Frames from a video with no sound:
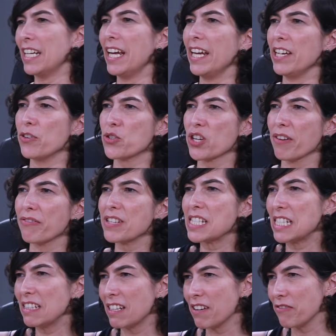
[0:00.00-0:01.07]
Né? Eu já
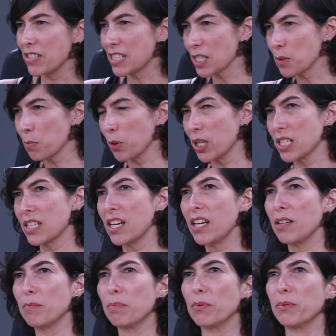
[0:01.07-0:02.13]
fiz entrevistas, por
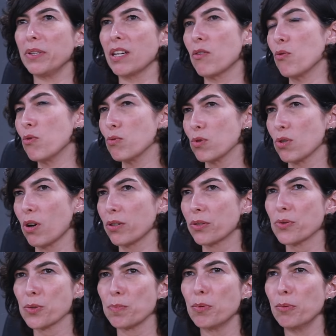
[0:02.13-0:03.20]
exemplo, em alguns
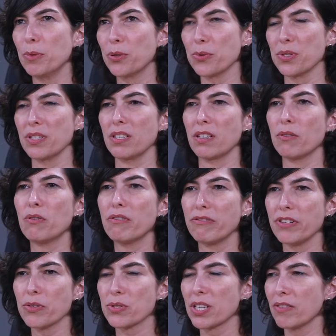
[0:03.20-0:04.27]
órgãos públicos em que eu
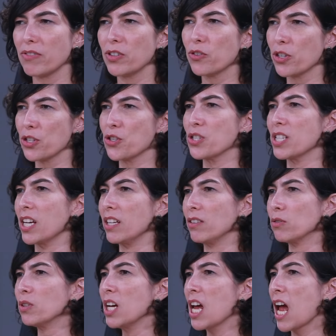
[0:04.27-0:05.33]
ouvia os servidores
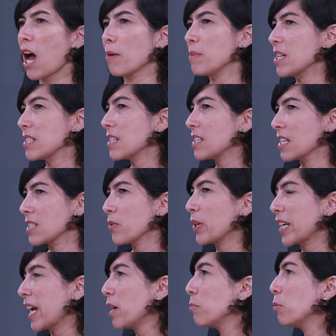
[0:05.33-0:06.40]
dizendo a minha
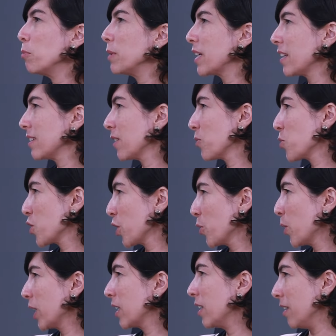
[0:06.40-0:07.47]
sensação é que a república ainda não
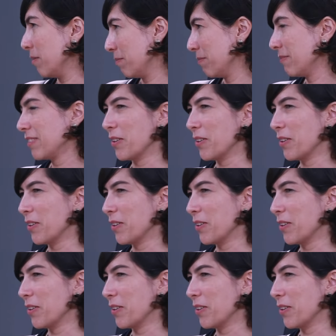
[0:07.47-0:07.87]
chegou aqui.